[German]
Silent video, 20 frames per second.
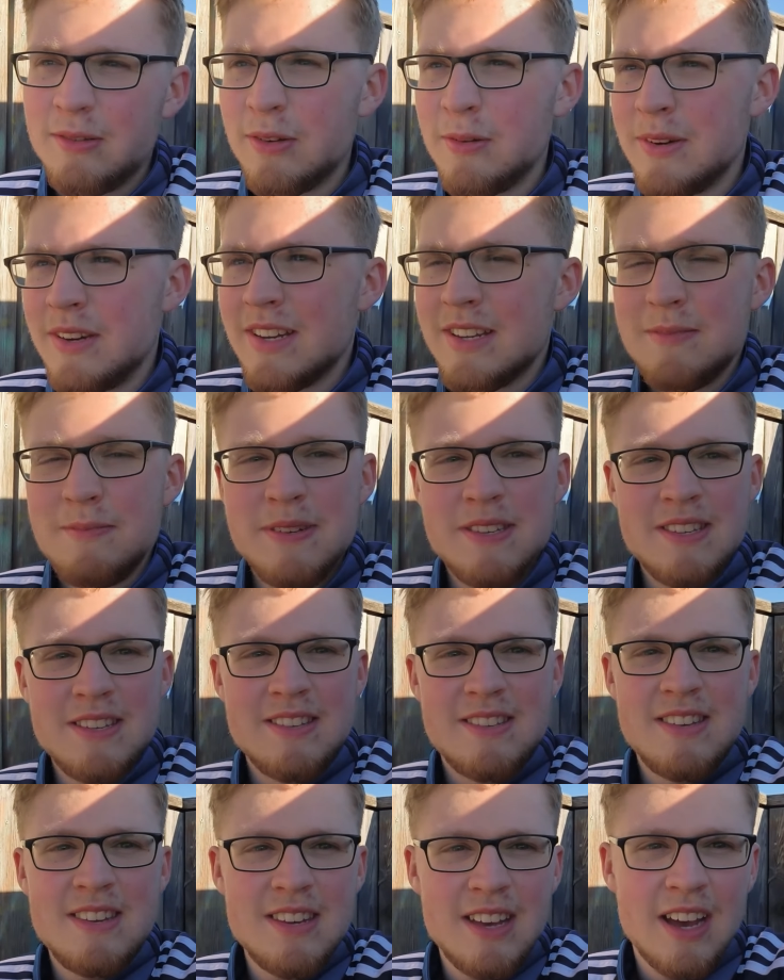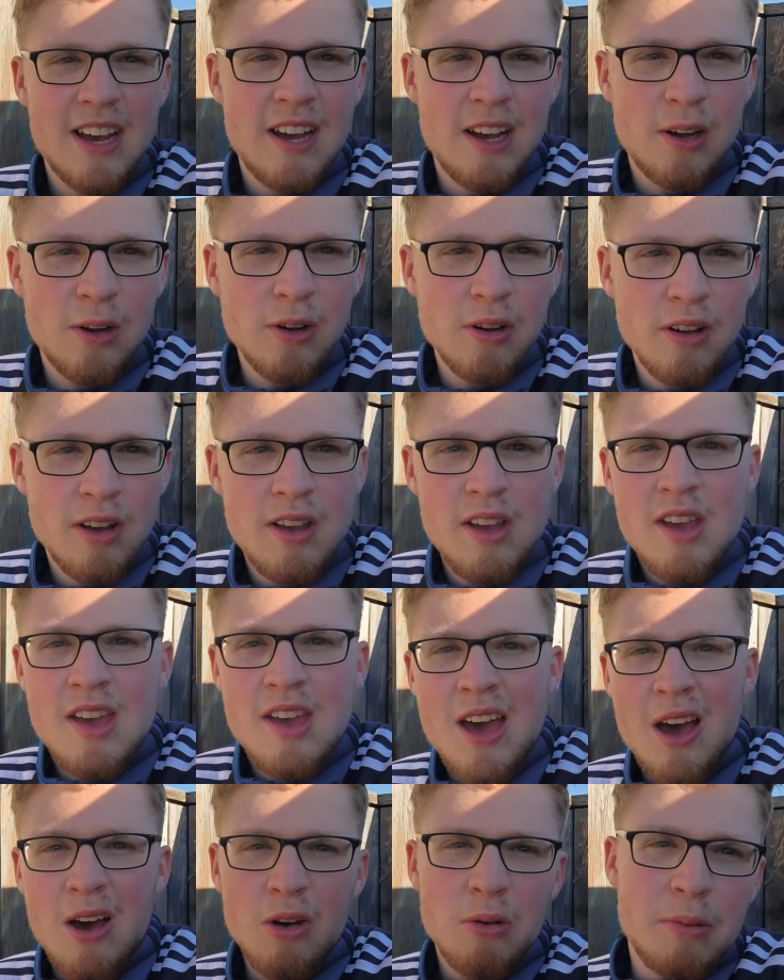Ich fühle mich jetzt ein bisschen sicherer auch,
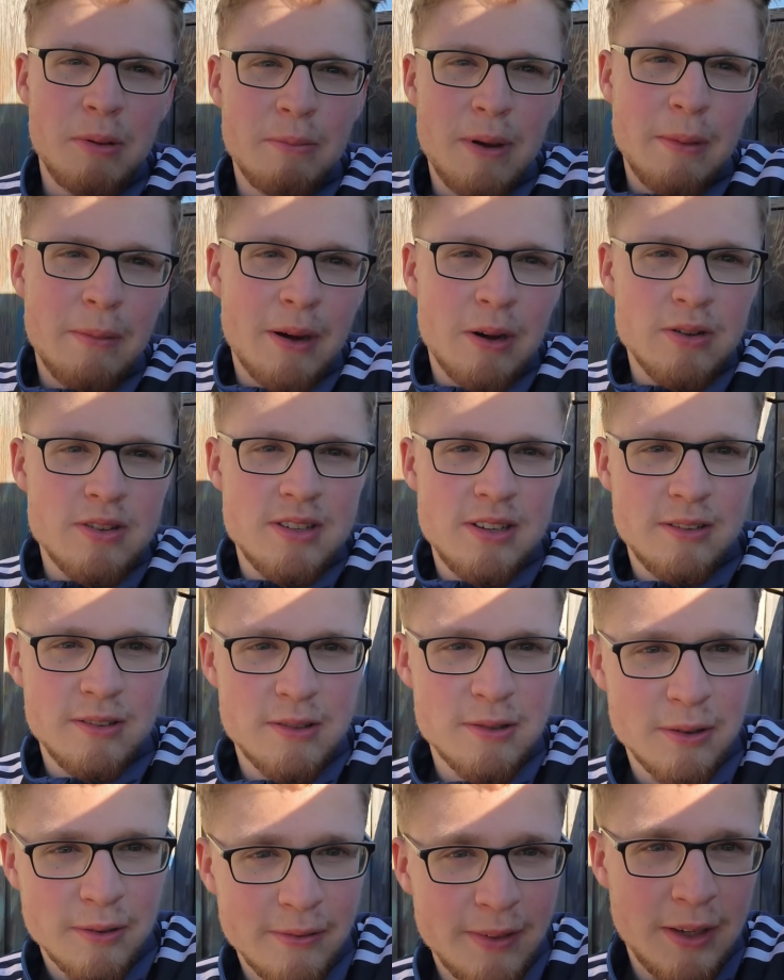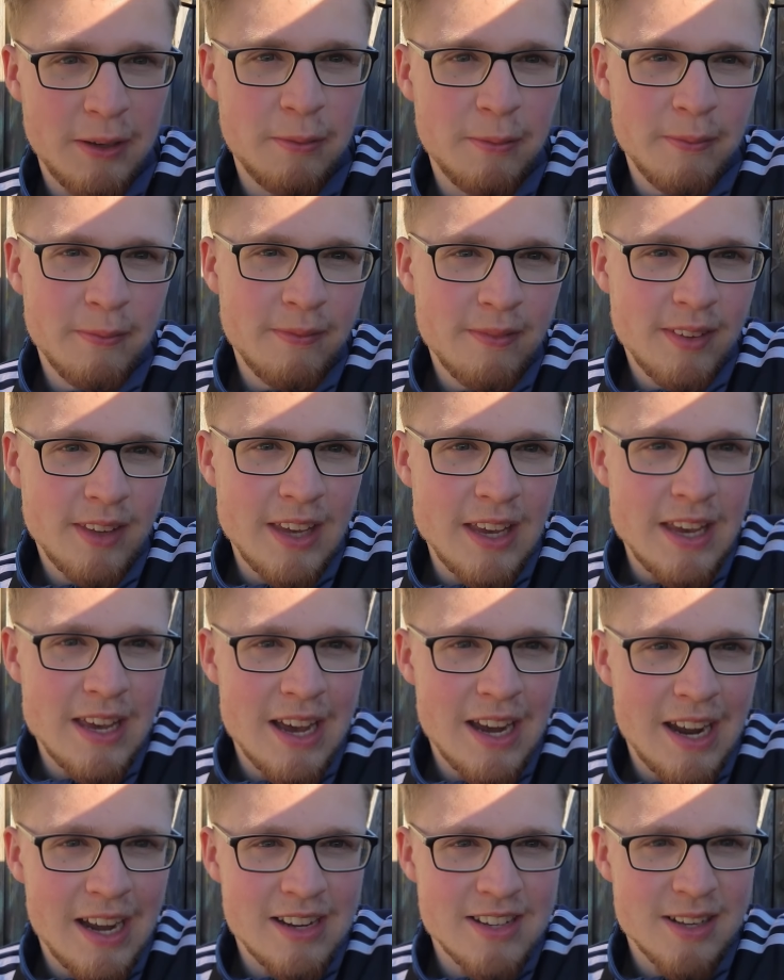auch mit meinem Aussehen und so. Ich gehe
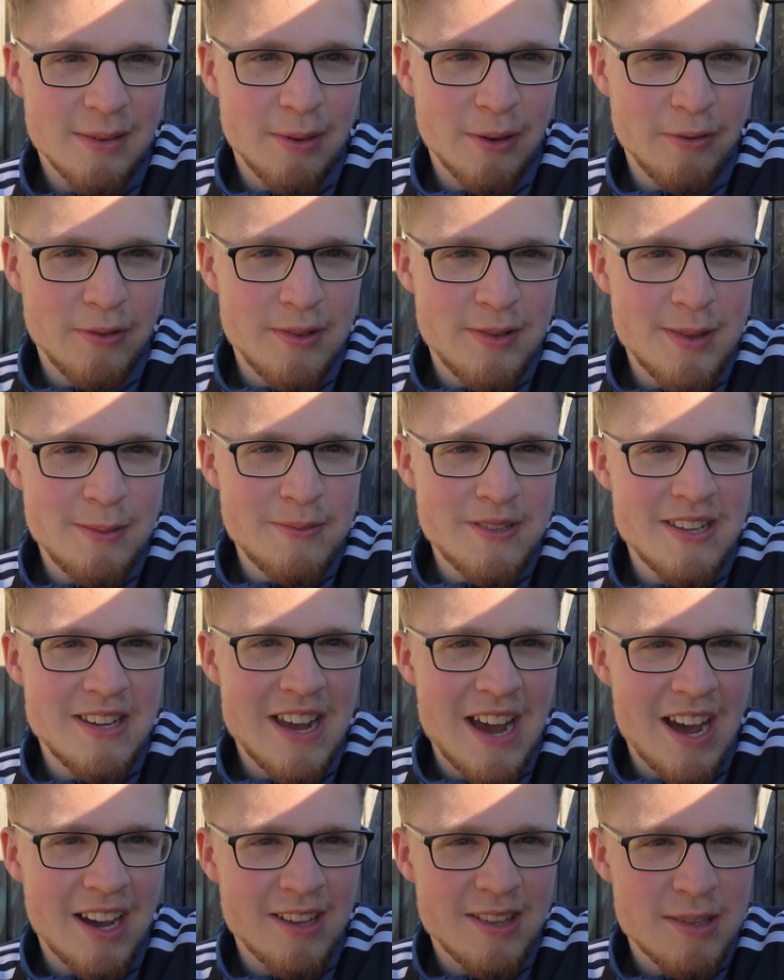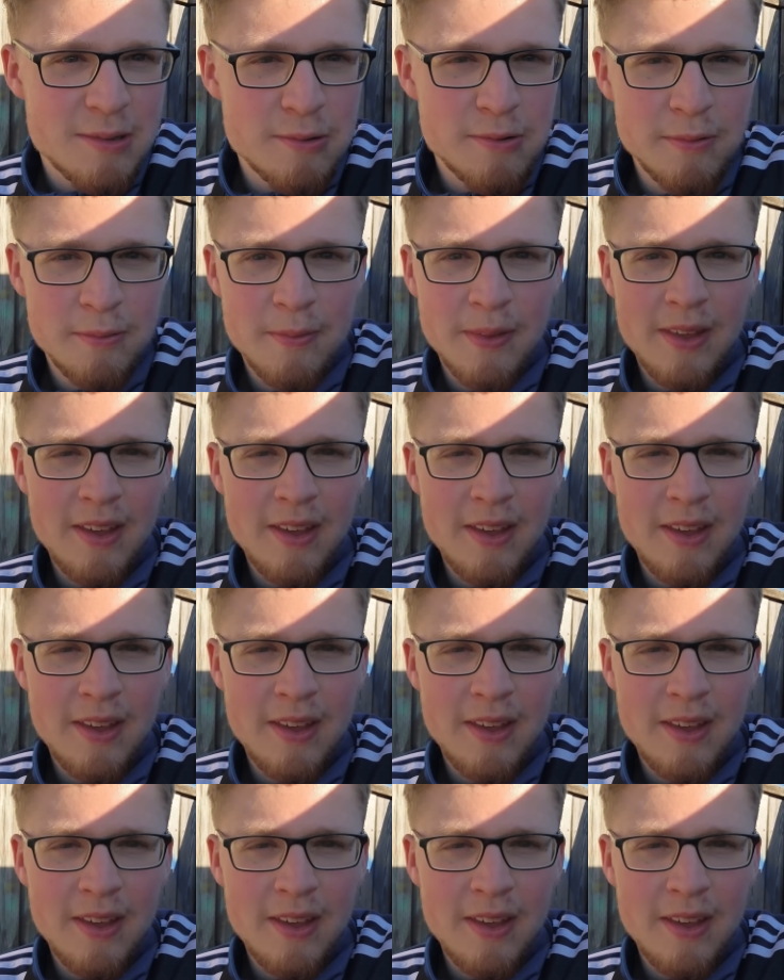ja langsam auf die 17 Jahre zu.